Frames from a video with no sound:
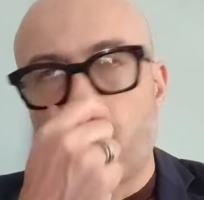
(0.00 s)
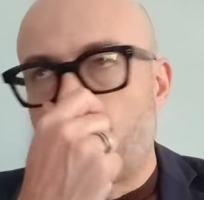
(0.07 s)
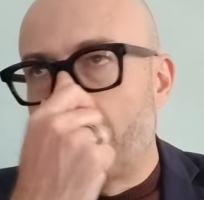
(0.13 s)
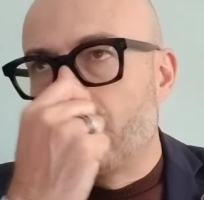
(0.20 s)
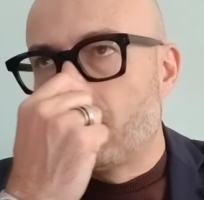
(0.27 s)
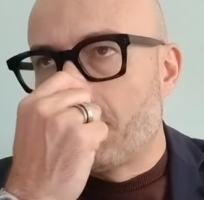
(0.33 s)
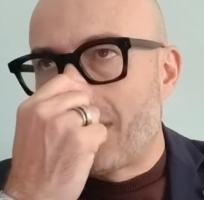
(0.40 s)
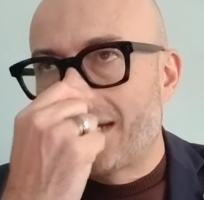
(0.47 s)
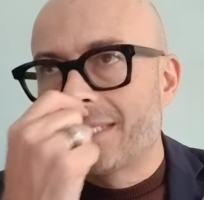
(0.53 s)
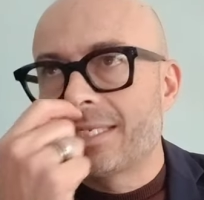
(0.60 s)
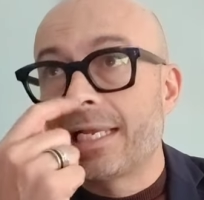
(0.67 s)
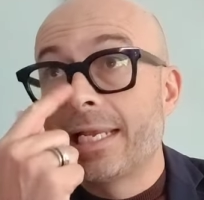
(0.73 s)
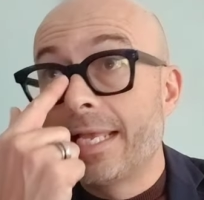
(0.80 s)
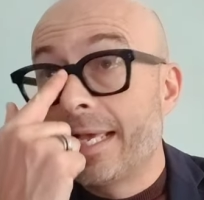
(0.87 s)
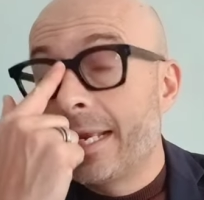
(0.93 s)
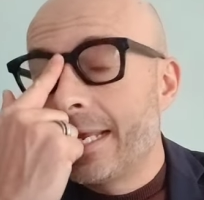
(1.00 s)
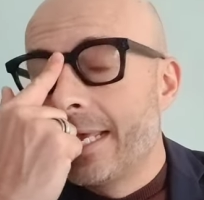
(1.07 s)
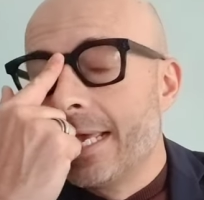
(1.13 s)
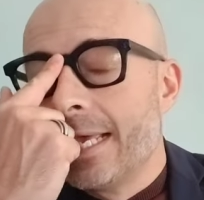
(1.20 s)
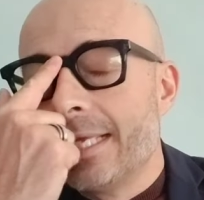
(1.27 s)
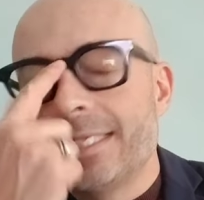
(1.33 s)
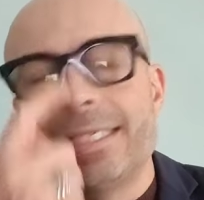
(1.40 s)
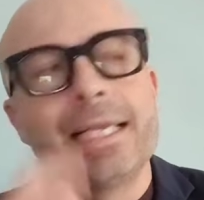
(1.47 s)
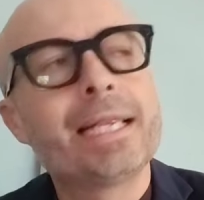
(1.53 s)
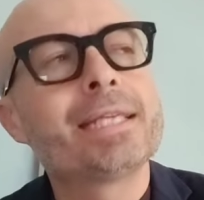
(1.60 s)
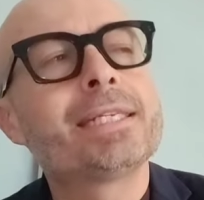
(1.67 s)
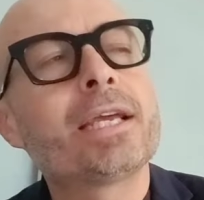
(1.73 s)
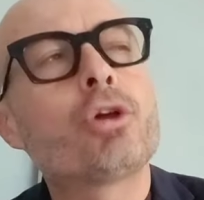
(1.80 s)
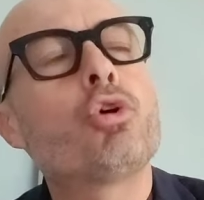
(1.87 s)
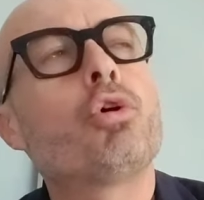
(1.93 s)
quando Max Allegri si
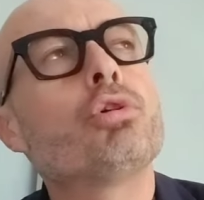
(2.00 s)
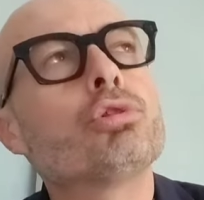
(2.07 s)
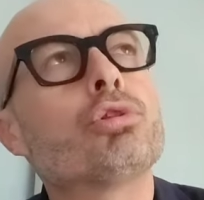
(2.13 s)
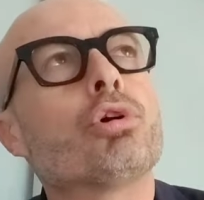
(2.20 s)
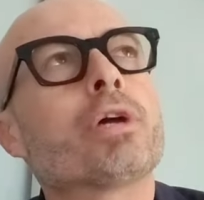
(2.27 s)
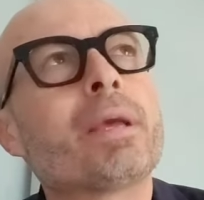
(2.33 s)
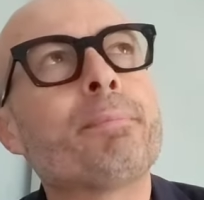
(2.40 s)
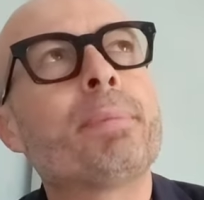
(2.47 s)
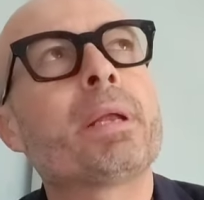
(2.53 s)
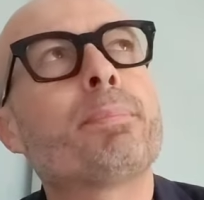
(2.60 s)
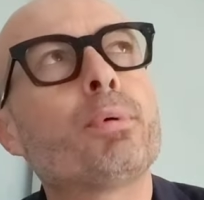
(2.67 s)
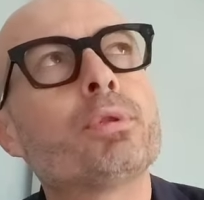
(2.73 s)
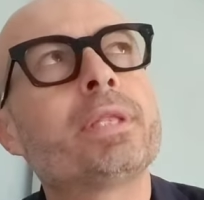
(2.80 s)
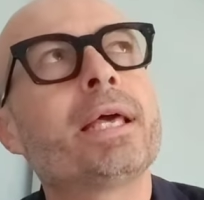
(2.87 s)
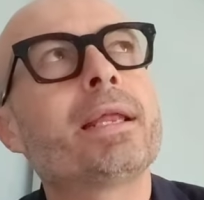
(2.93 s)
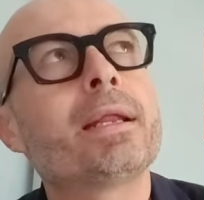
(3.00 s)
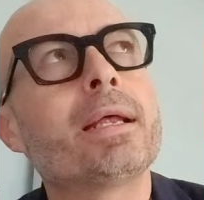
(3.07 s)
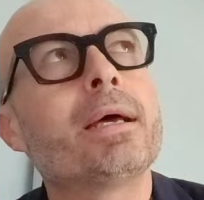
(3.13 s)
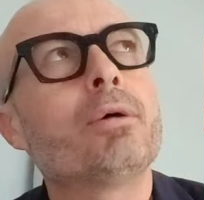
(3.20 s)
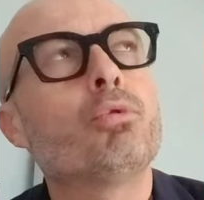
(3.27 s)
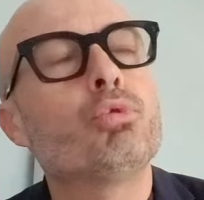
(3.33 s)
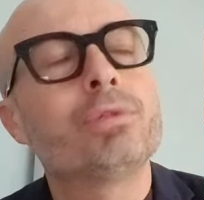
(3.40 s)
rese conto che per poter